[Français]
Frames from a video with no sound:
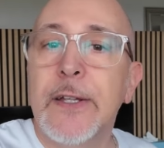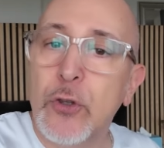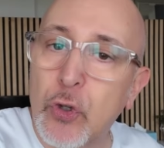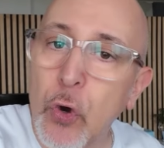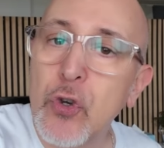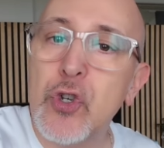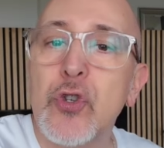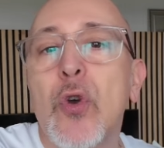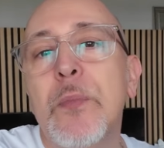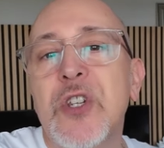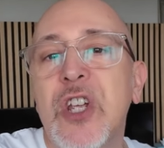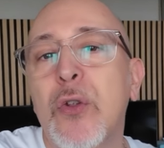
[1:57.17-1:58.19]
Donc, je suis
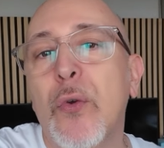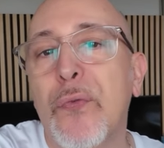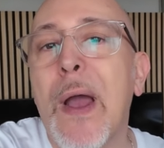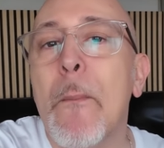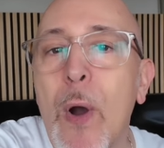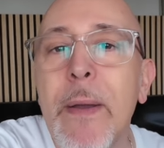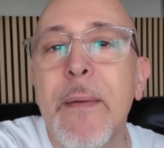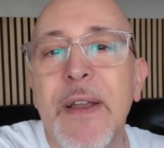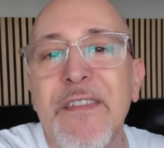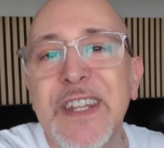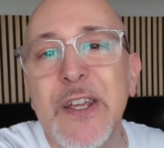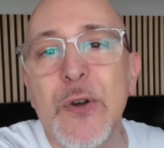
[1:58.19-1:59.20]
obligé de faire moi-même
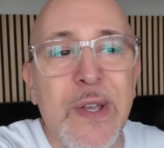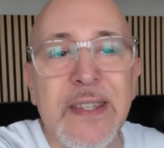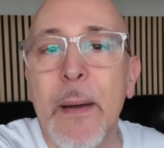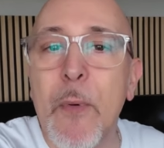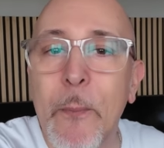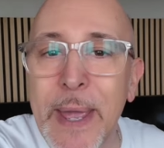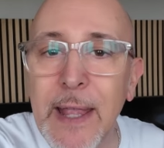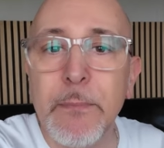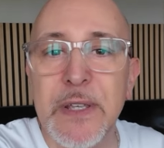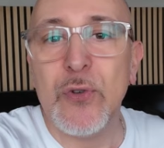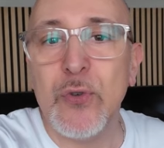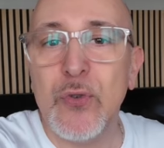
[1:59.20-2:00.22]
la vidéo et ça m'emmerde
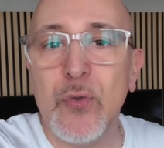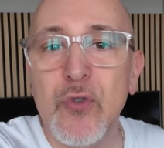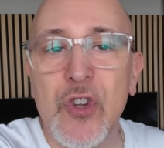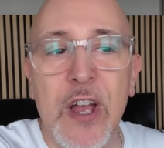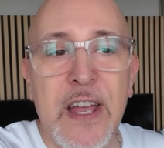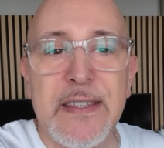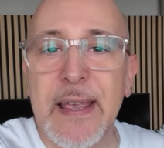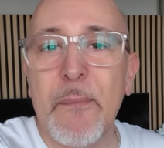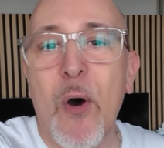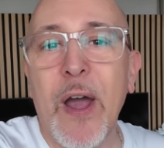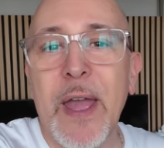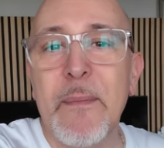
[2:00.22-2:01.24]
que du coup, ça
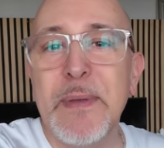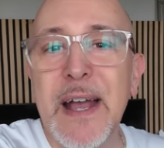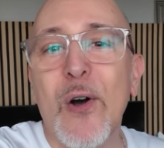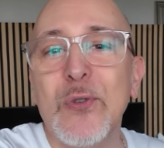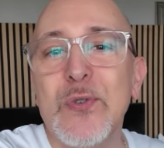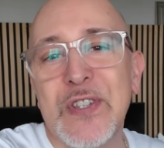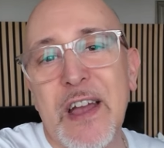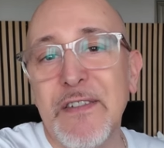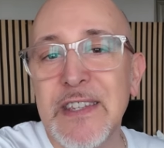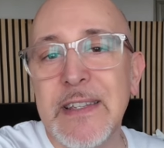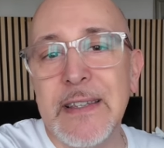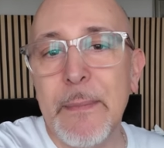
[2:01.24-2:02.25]
m'aurait bien rendu
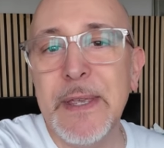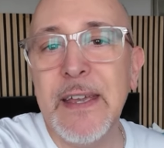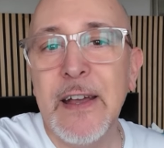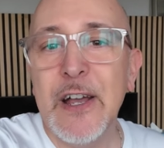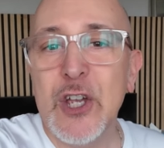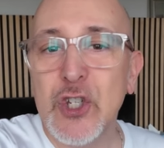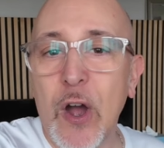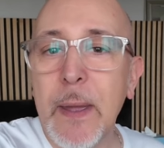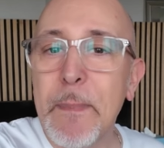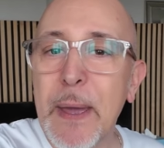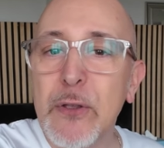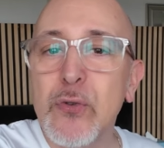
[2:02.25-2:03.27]
service, les amis.
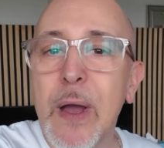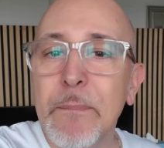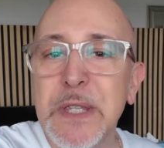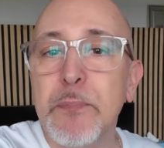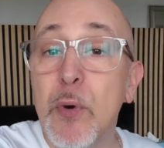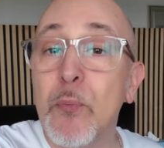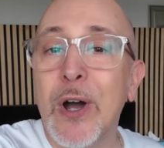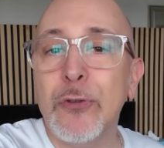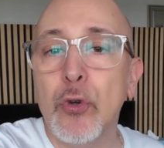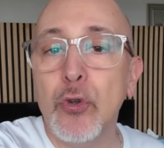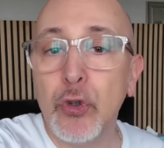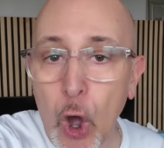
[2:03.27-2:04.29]
J'aurais perdu un petit peu moins
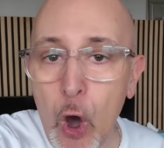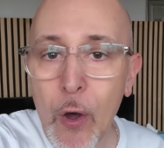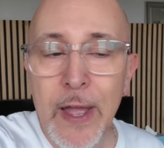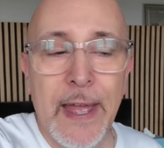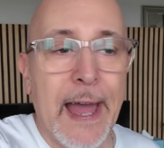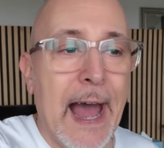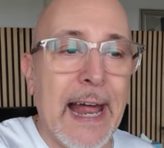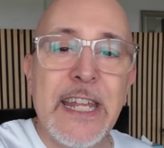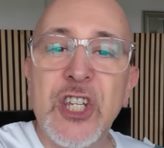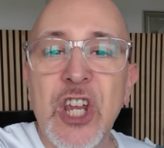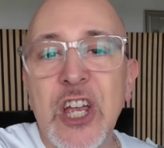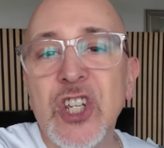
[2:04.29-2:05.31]
de temps à aller
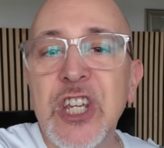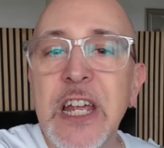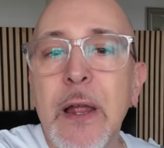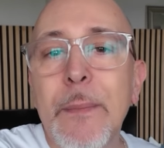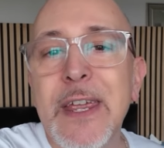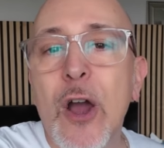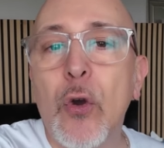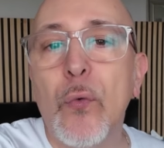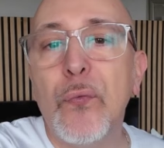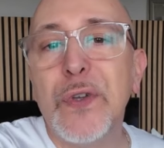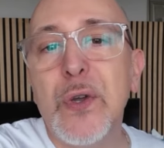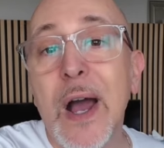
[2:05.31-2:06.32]
chercher la meilleure
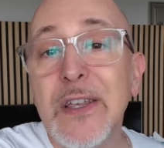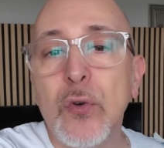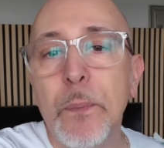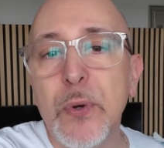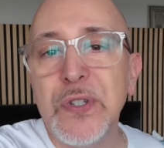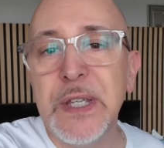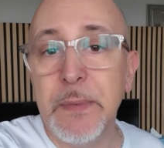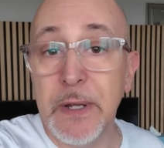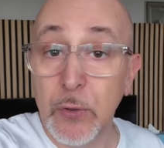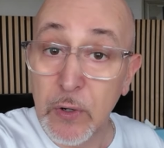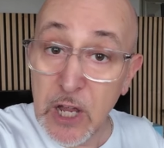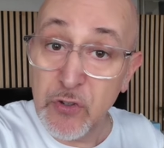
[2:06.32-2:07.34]
configuration possible. Et
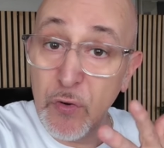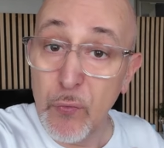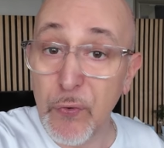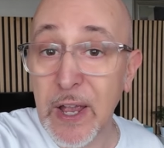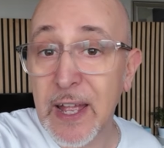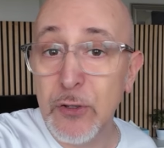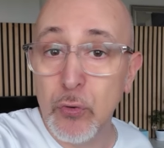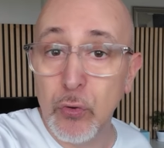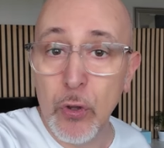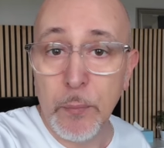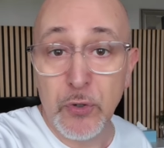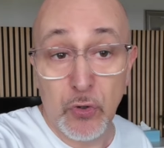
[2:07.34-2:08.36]
donc là, je vais vous faire gagner du
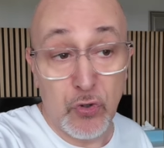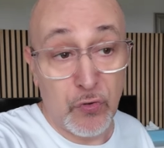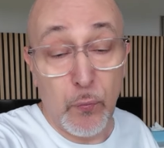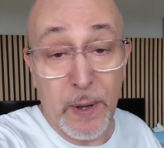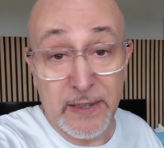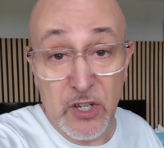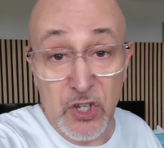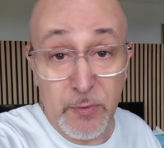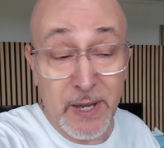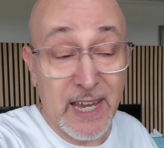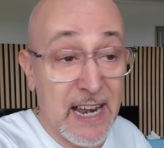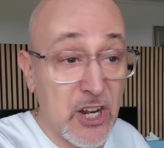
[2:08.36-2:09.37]
temps puisque je vais vous partager
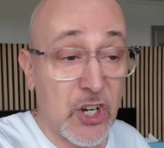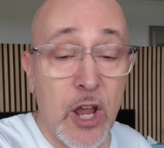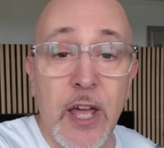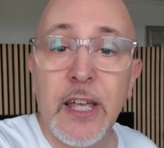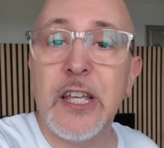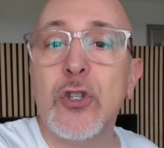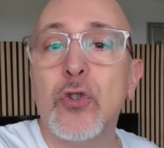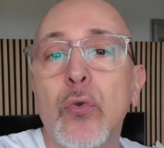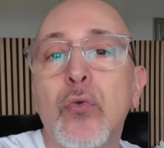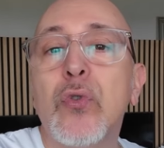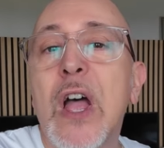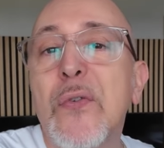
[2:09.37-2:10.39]
mes réglages qui sont
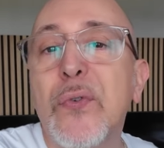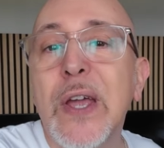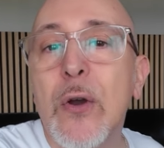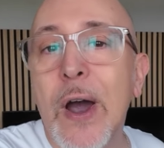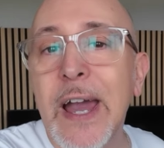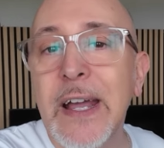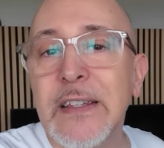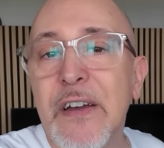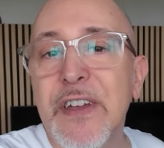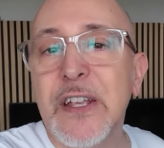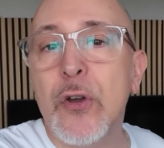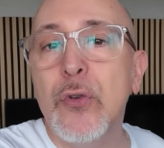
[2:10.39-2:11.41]
tout à fait corrects
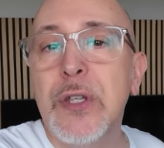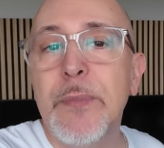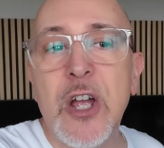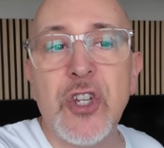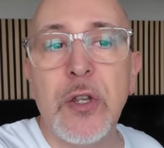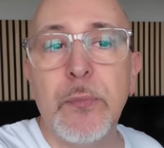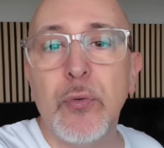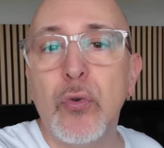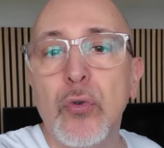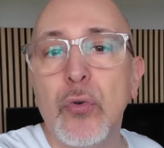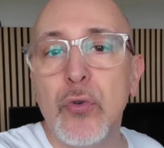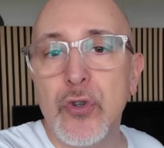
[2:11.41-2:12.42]
avec une image qui est
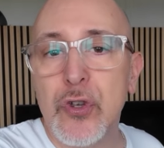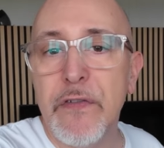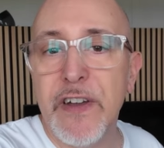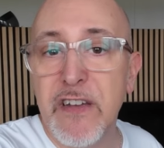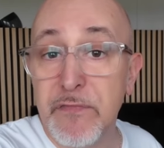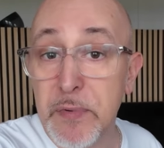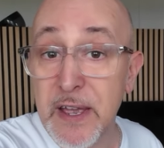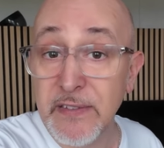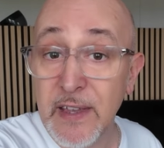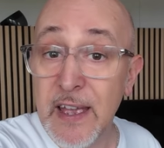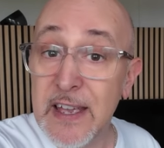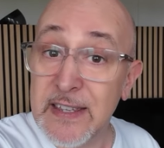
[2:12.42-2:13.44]
plutôt autour de 120
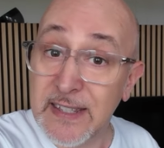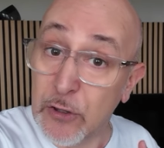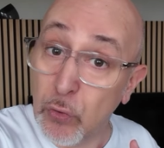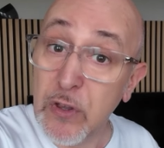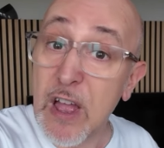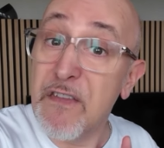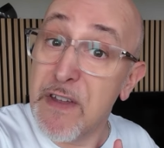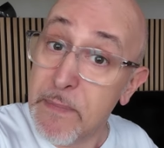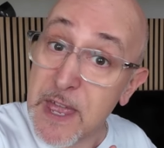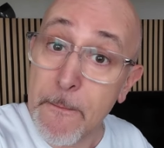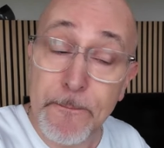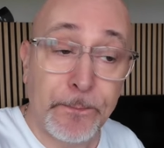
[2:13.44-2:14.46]
FPS, ce qui est tout à fait
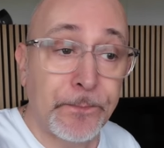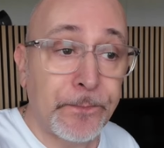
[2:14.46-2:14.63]
bien